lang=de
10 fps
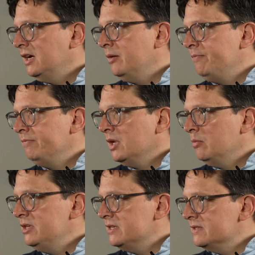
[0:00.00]
ähm,
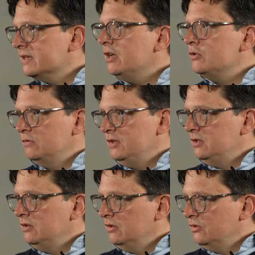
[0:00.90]
mindestens genauso
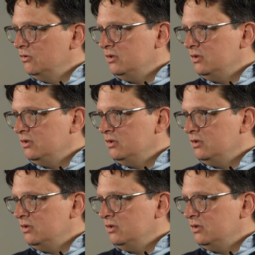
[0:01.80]
wichtig ist.